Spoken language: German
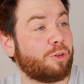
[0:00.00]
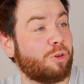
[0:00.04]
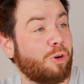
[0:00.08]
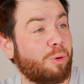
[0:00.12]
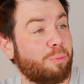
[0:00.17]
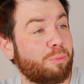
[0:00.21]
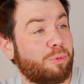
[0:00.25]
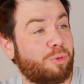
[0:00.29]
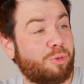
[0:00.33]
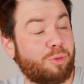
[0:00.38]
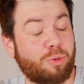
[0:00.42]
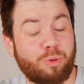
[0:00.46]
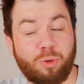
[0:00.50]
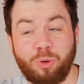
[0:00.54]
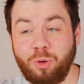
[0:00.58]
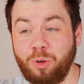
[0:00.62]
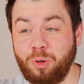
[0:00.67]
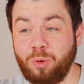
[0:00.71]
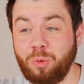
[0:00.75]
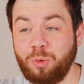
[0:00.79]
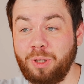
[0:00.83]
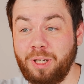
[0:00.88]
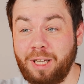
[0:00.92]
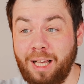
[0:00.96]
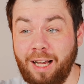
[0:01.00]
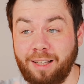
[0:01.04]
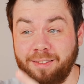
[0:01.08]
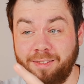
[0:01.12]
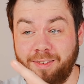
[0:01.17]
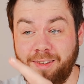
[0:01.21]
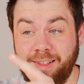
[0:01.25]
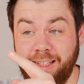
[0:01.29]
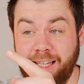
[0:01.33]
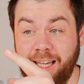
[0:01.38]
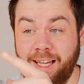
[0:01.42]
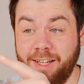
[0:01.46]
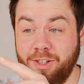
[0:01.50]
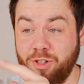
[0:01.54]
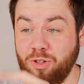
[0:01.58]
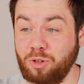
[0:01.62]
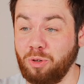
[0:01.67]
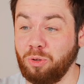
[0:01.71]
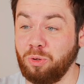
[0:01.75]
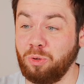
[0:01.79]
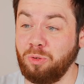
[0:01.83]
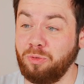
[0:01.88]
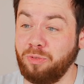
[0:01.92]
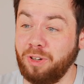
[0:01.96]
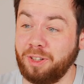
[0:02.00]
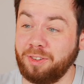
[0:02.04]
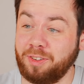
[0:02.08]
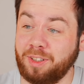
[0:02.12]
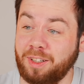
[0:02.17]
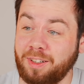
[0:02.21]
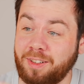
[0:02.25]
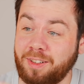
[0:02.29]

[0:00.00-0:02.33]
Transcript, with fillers: willkommen zurück und ich habe sich echt schon gut was